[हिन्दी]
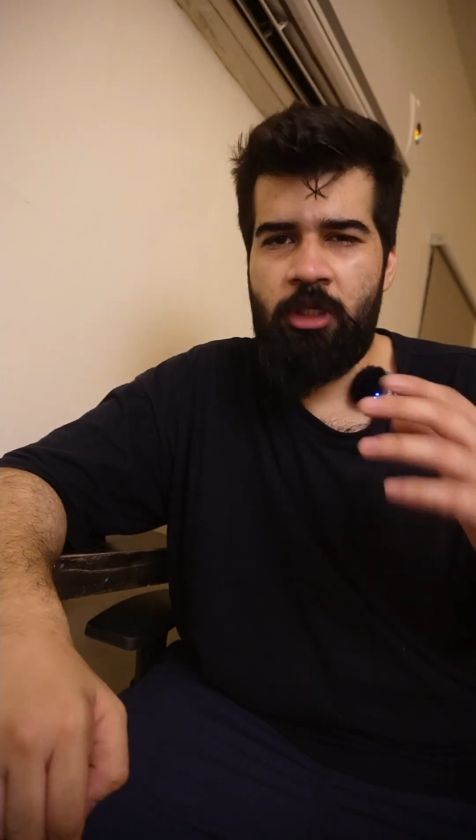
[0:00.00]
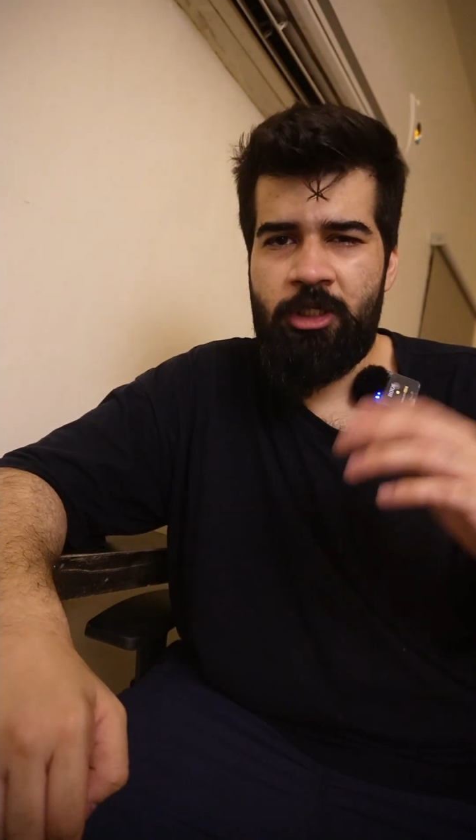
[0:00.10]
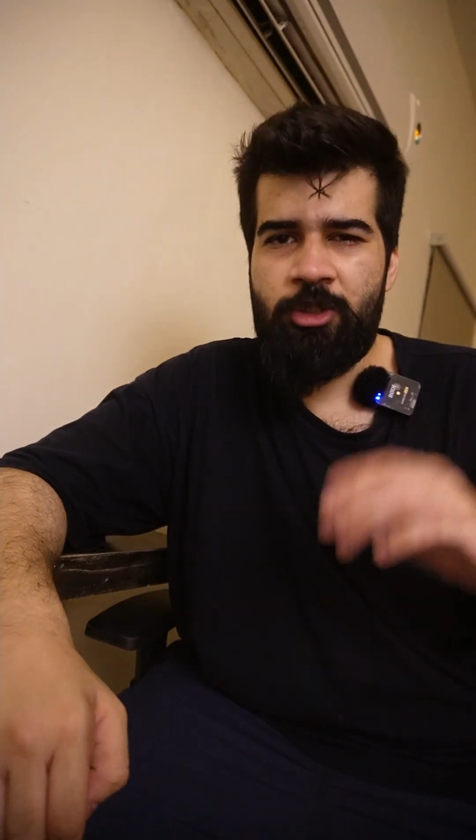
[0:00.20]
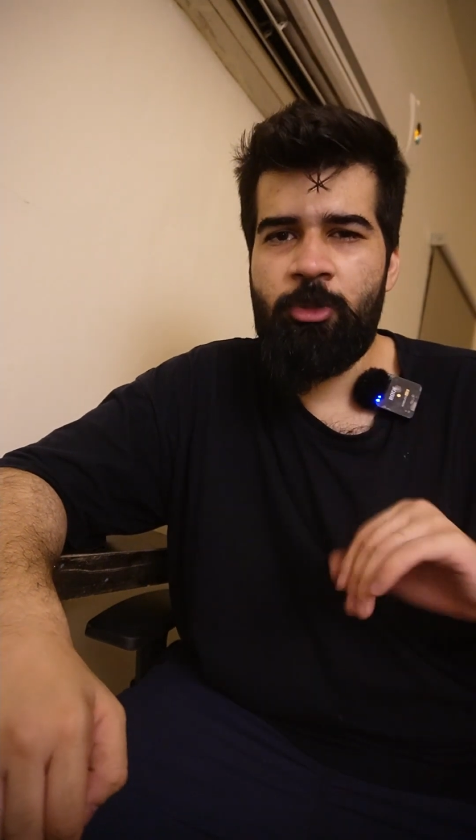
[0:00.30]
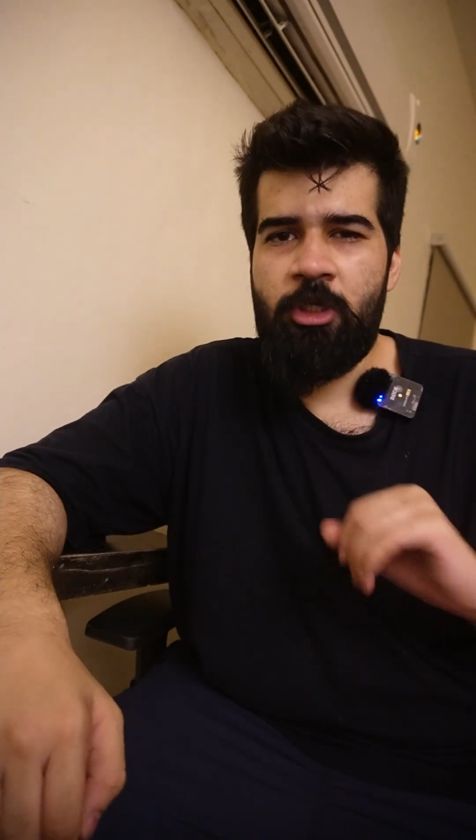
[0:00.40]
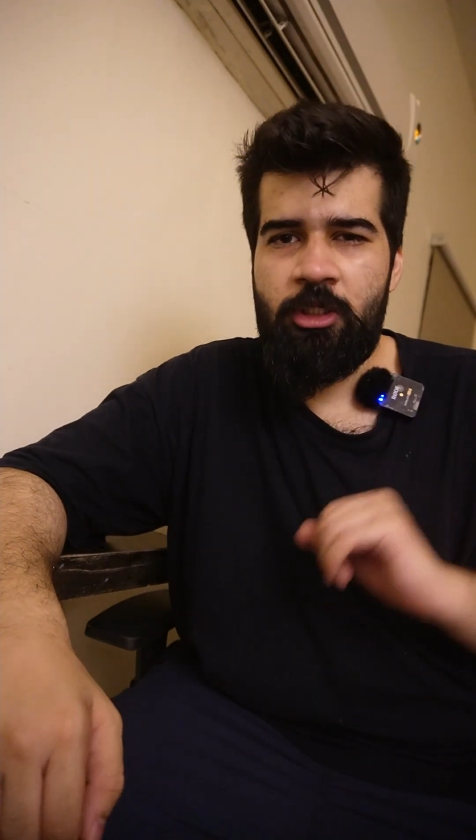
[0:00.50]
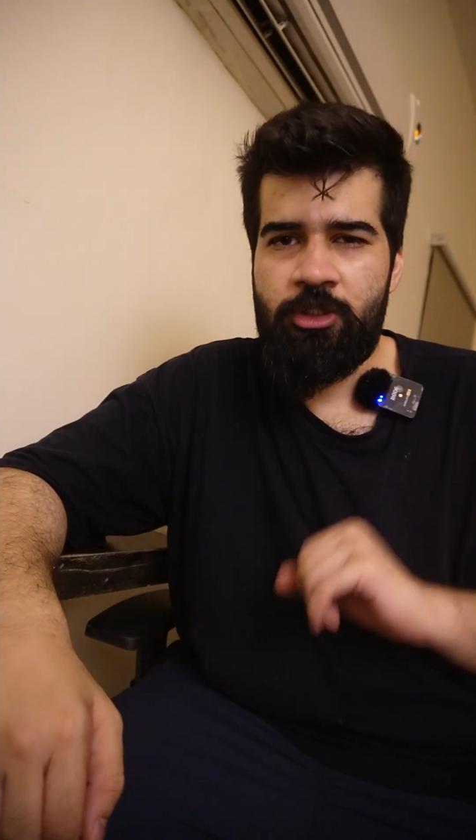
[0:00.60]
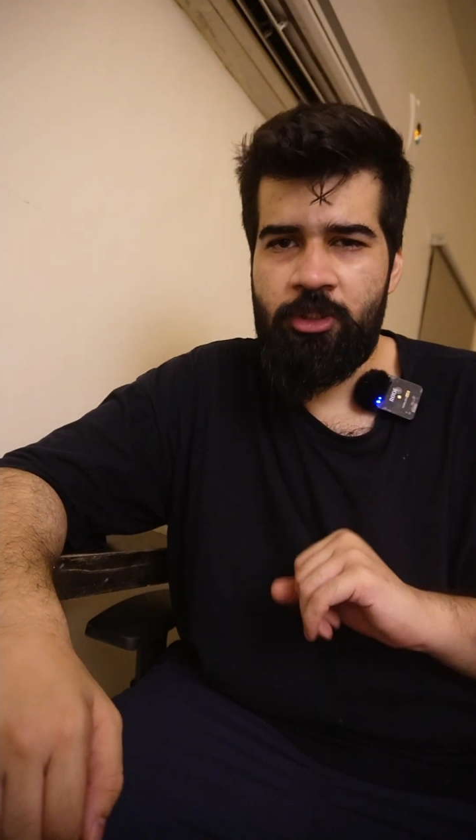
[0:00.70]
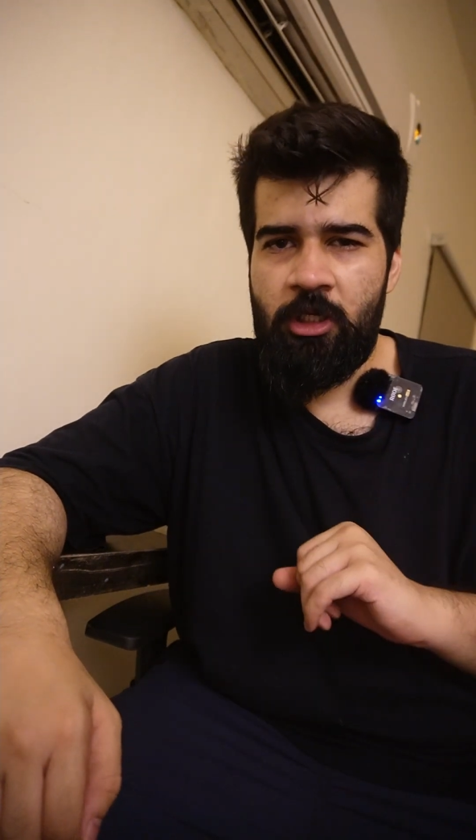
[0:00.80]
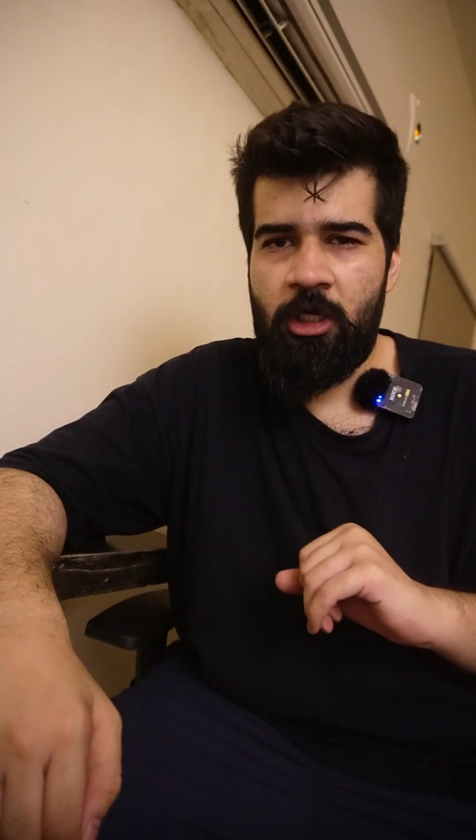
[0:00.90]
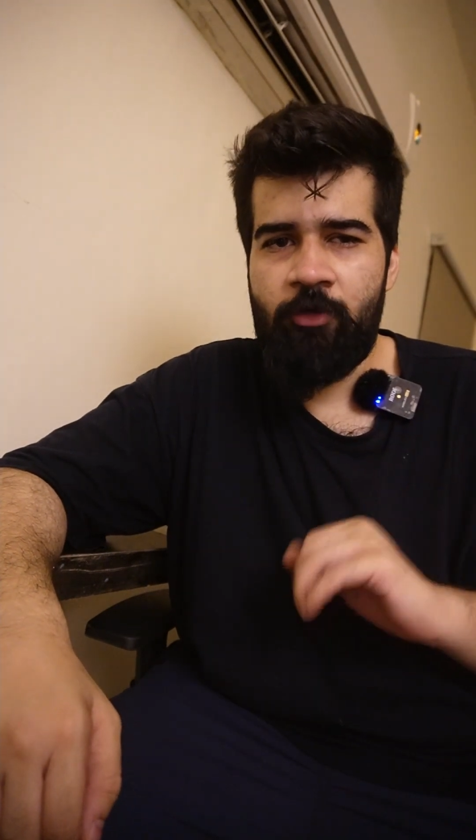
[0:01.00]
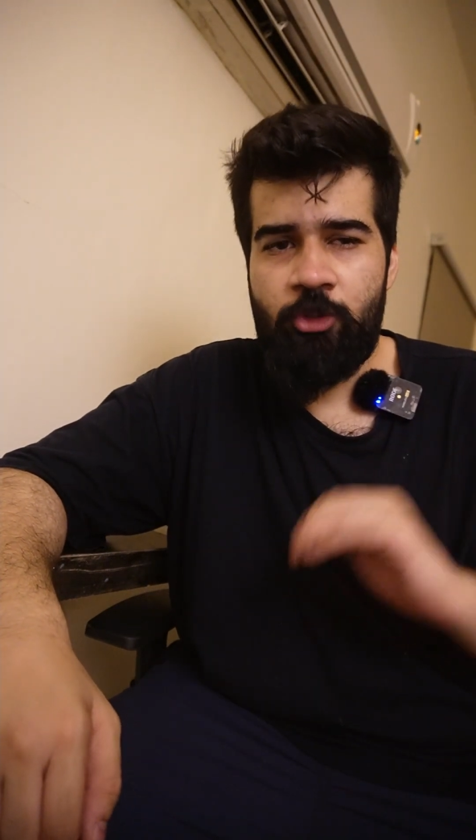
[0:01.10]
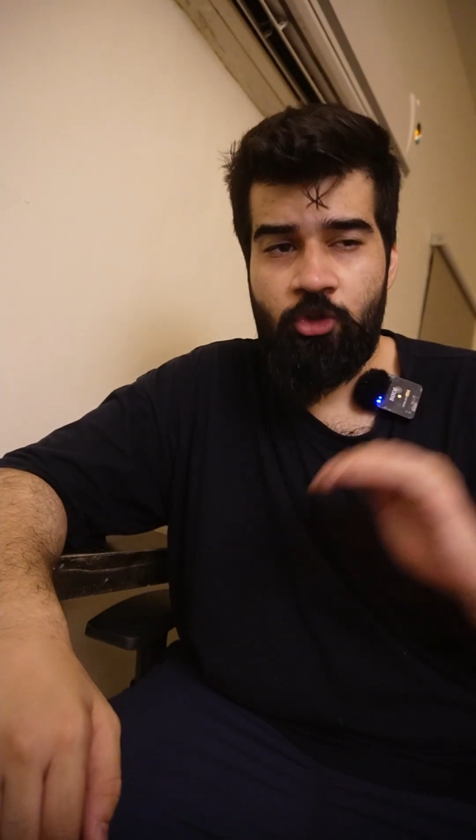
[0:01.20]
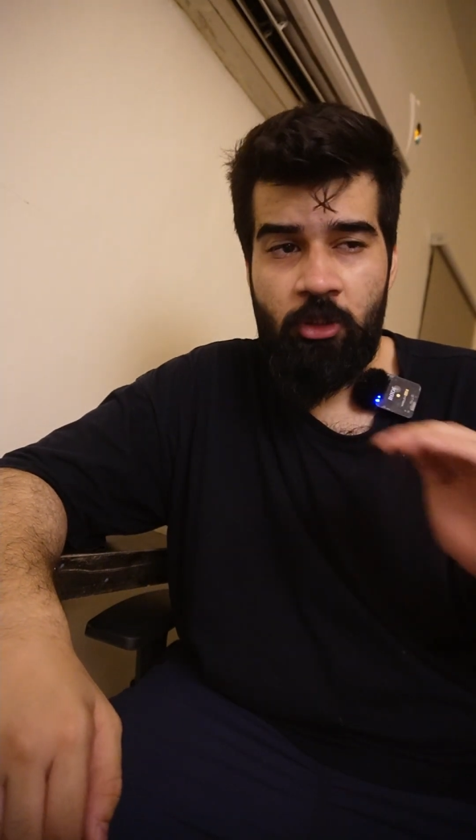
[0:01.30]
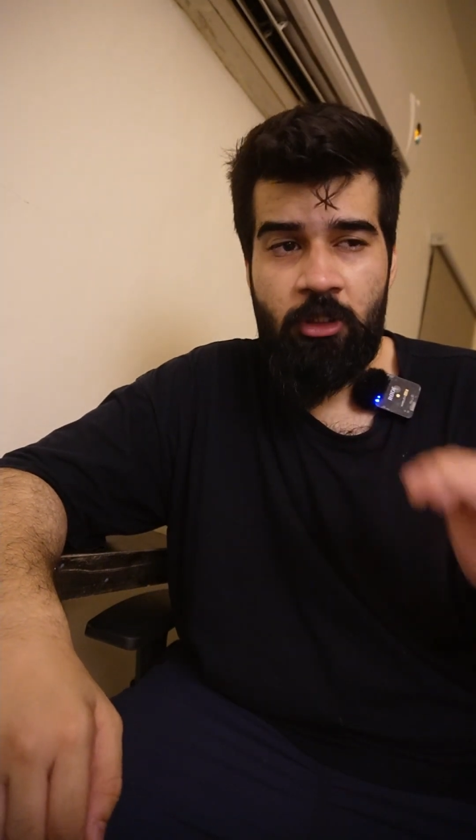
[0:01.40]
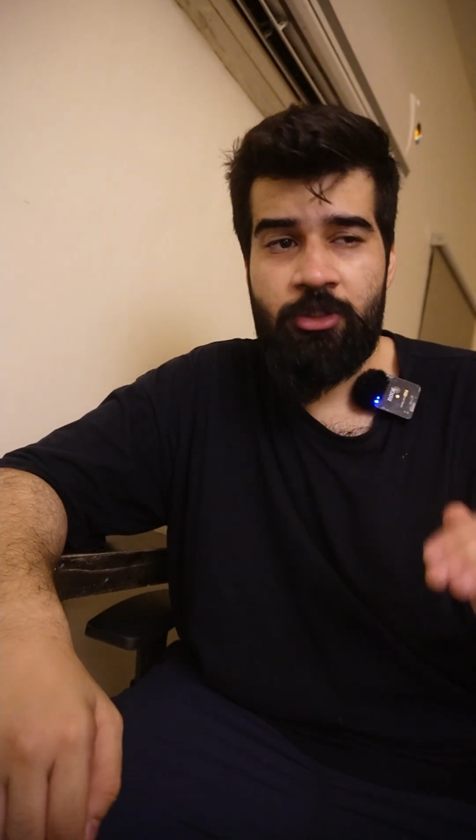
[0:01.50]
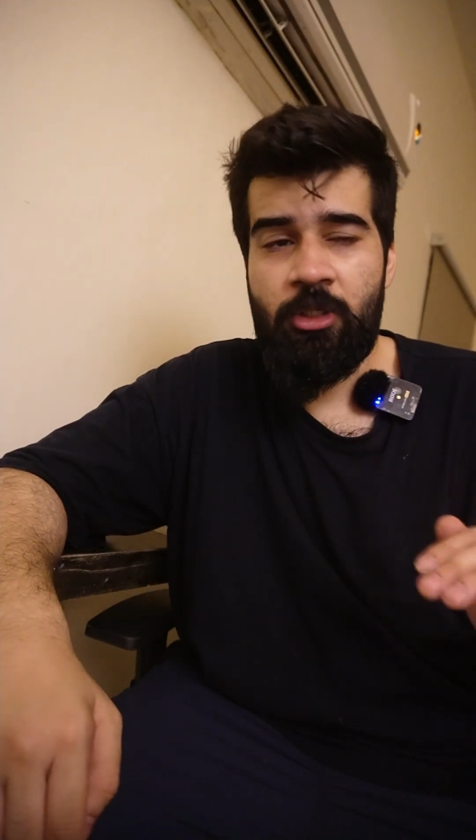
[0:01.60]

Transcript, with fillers: एक्सपीरियंस किया हुआ है चौदह